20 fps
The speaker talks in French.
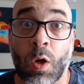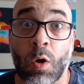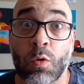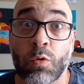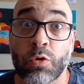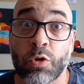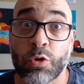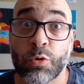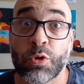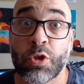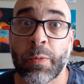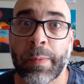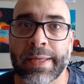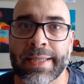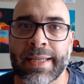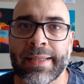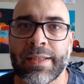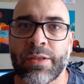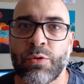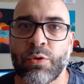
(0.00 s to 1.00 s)
Aujourd'hui, je te
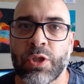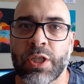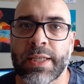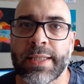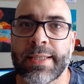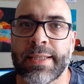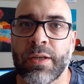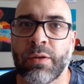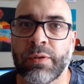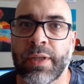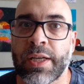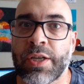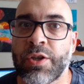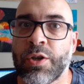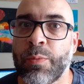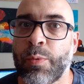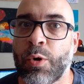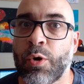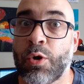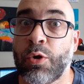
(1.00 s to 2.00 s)
présente des suggestions
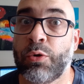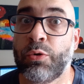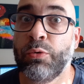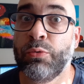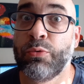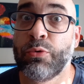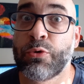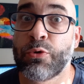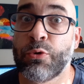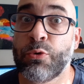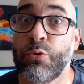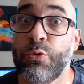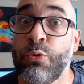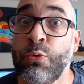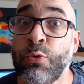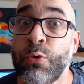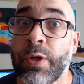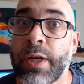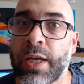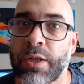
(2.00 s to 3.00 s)
d'achat pour le 12 août,
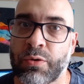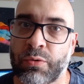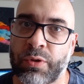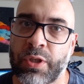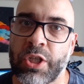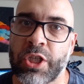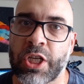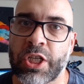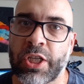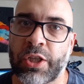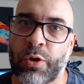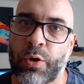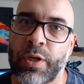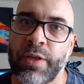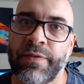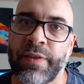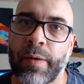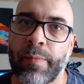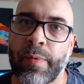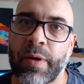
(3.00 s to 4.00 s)
la journée J'achète un
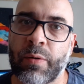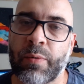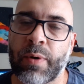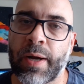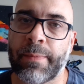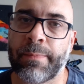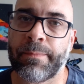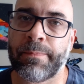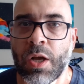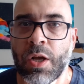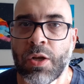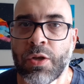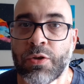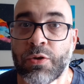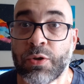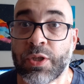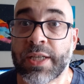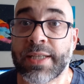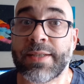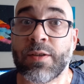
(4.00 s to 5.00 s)
livre québécois.
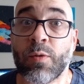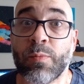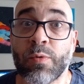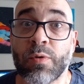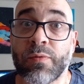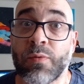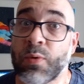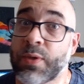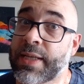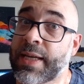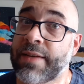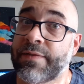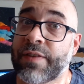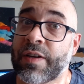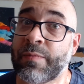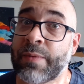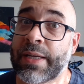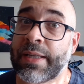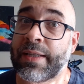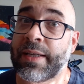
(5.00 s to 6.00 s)
Suggestions pour vos enfants
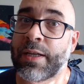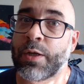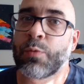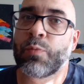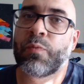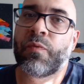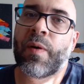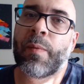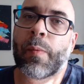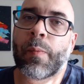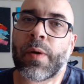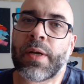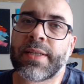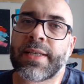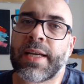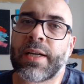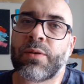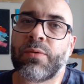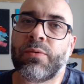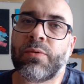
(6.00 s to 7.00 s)
maintenant, je pouvais pas passer
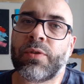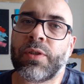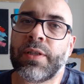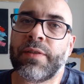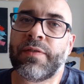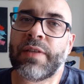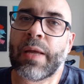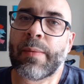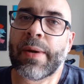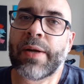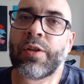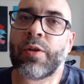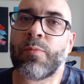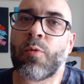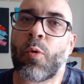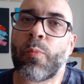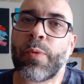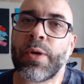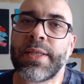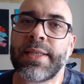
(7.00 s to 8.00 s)
à côté évidemment de
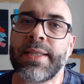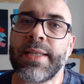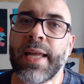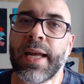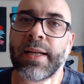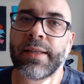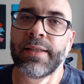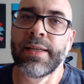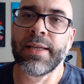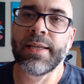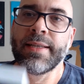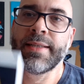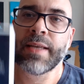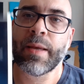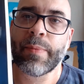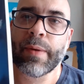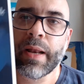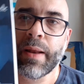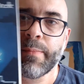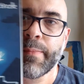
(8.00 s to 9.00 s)
mon petit dernier qui
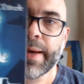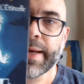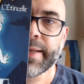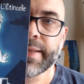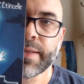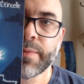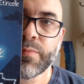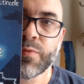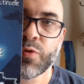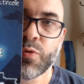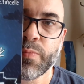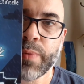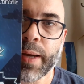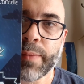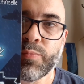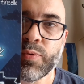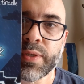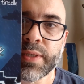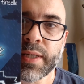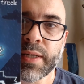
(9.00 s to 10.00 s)
s'appelle Maxime
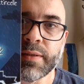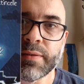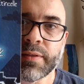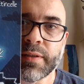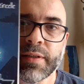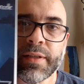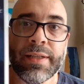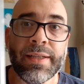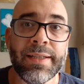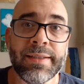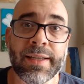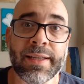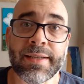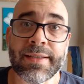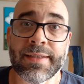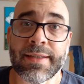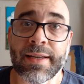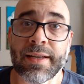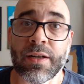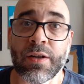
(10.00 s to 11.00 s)
Superpuissante,
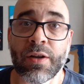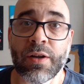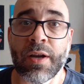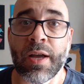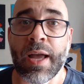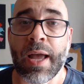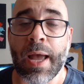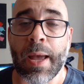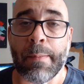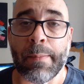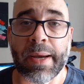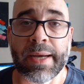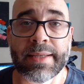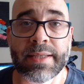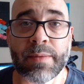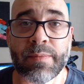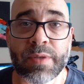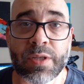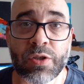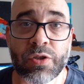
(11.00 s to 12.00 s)
l'étincelle.
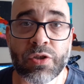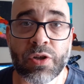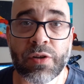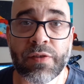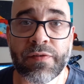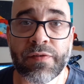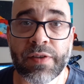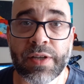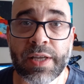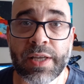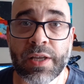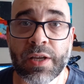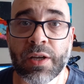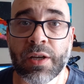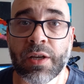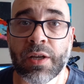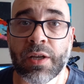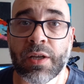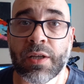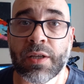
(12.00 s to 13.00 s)
Maxime, c'est une jeune fille
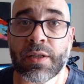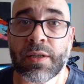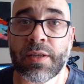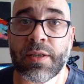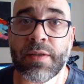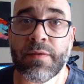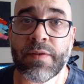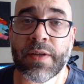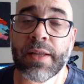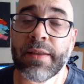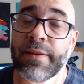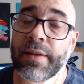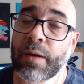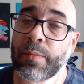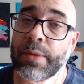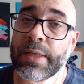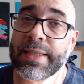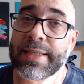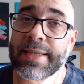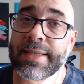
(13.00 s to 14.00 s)
qui vient de
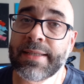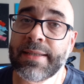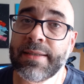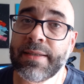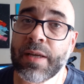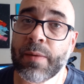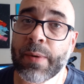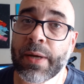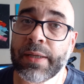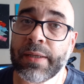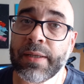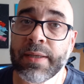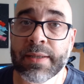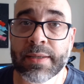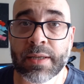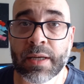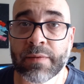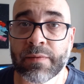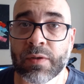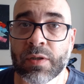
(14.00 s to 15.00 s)
terminer sa sixième année, qui
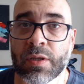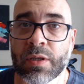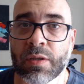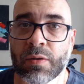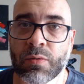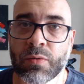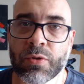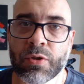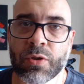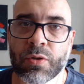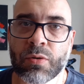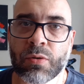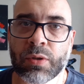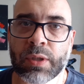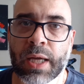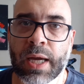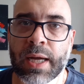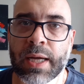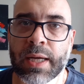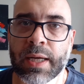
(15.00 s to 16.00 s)
s'en va au
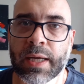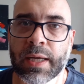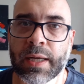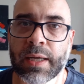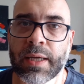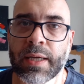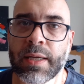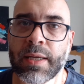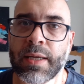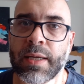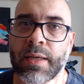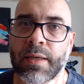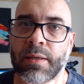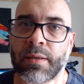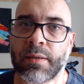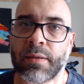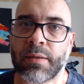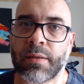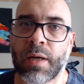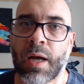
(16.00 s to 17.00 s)
secondaire et
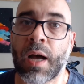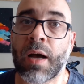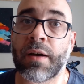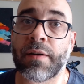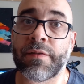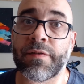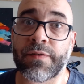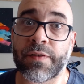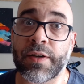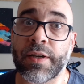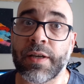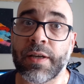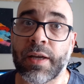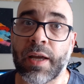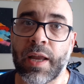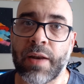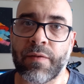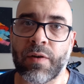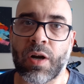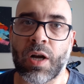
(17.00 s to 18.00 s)
enfin,
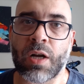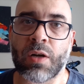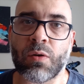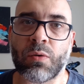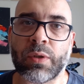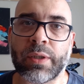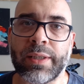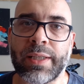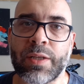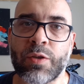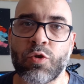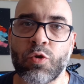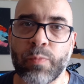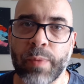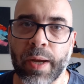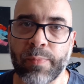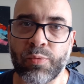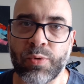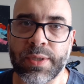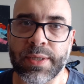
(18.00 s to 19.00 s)
elle va rencontrer des
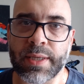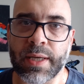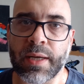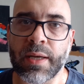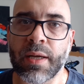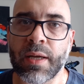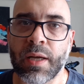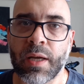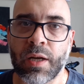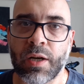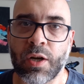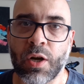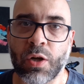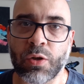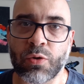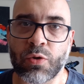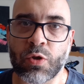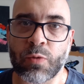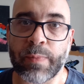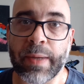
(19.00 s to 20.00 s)
superpuissants lors
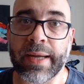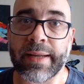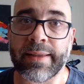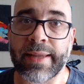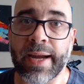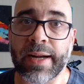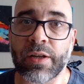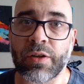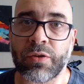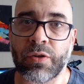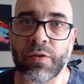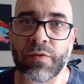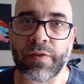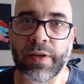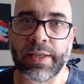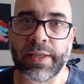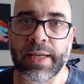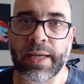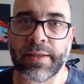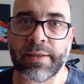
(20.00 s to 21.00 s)
du spectacle de
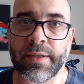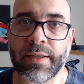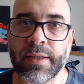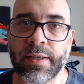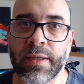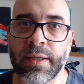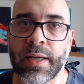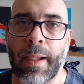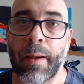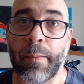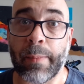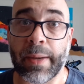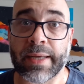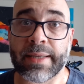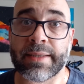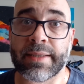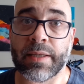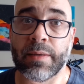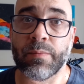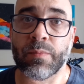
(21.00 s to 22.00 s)
fin d'année.
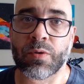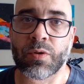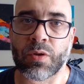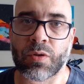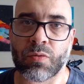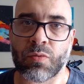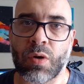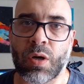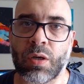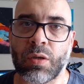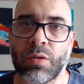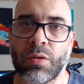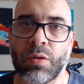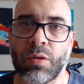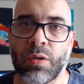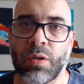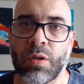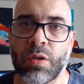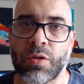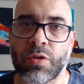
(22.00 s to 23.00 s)
Maxime, ce soir-là,
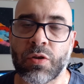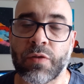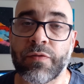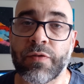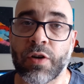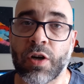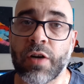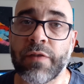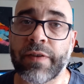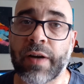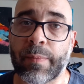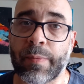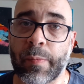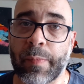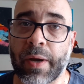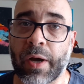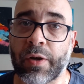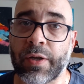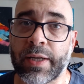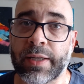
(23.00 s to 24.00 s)
se fera frapper
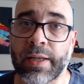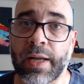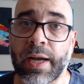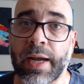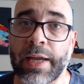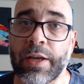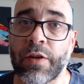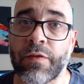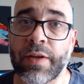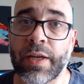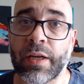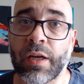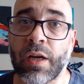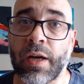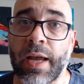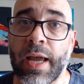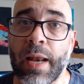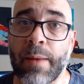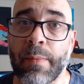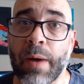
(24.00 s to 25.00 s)
par un éclair et deviendra
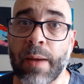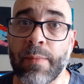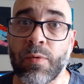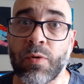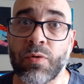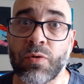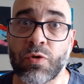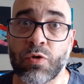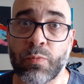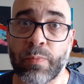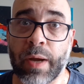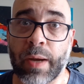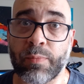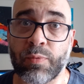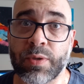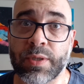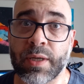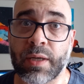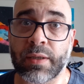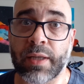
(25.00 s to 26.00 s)
elle-même une
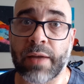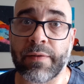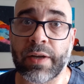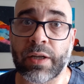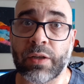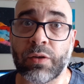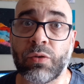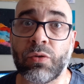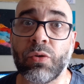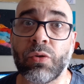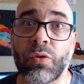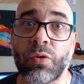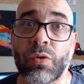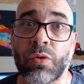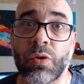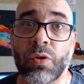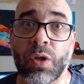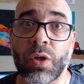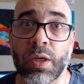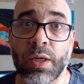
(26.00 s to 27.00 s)
superpuissante avec tous
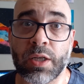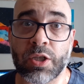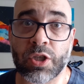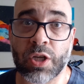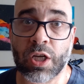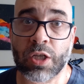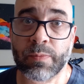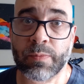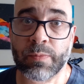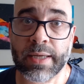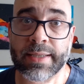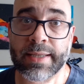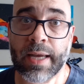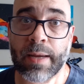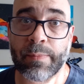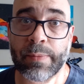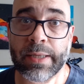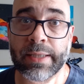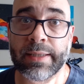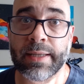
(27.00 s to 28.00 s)
les changements que ça
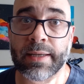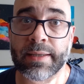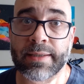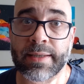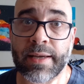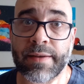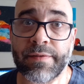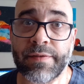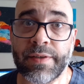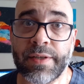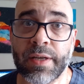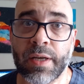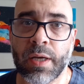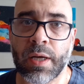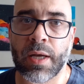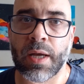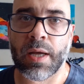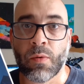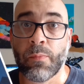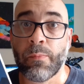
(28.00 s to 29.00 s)
implique dans sa vie.
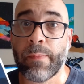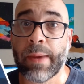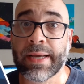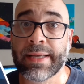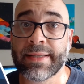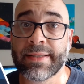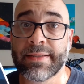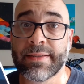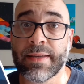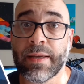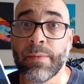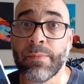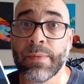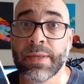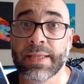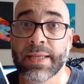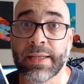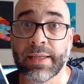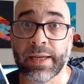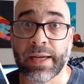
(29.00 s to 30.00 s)
Maxime
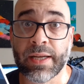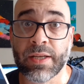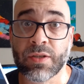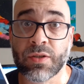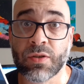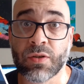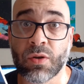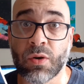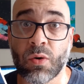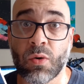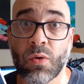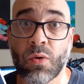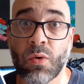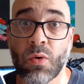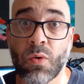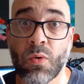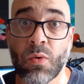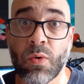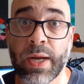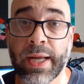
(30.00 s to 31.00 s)
s'adresse
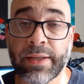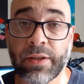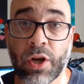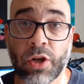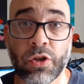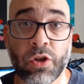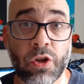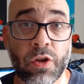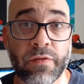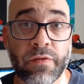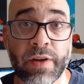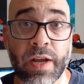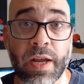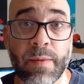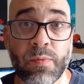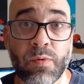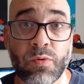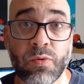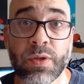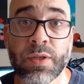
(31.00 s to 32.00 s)
aux lecteurs de 9 ans et
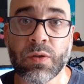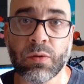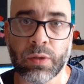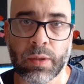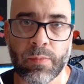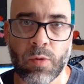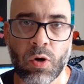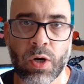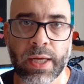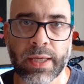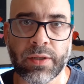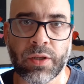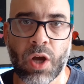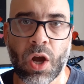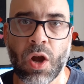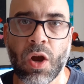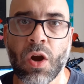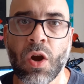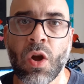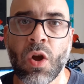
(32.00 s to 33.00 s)
plus qui sont des bons
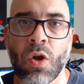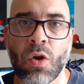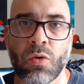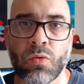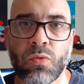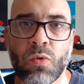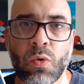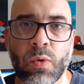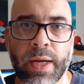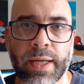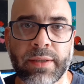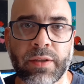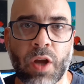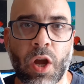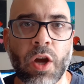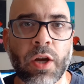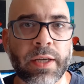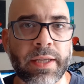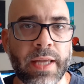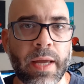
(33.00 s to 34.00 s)
lecteurs ou aux
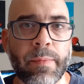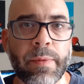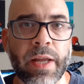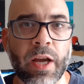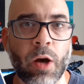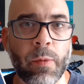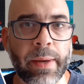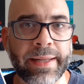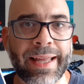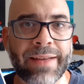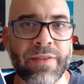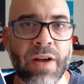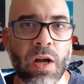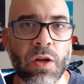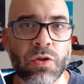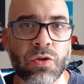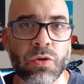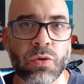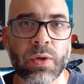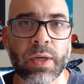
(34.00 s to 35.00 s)
lecteurs qui aiment les romans
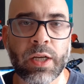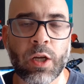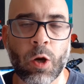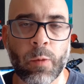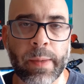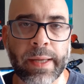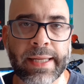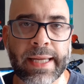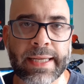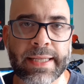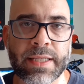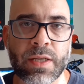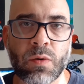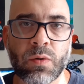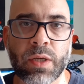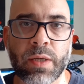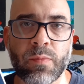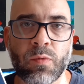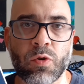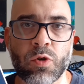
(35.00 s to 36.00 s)
d'aventure, les romans d'action
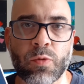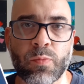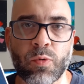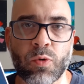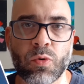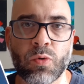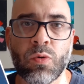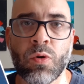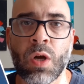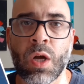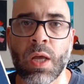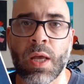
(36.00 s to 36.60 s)
qui bougent beaucoup.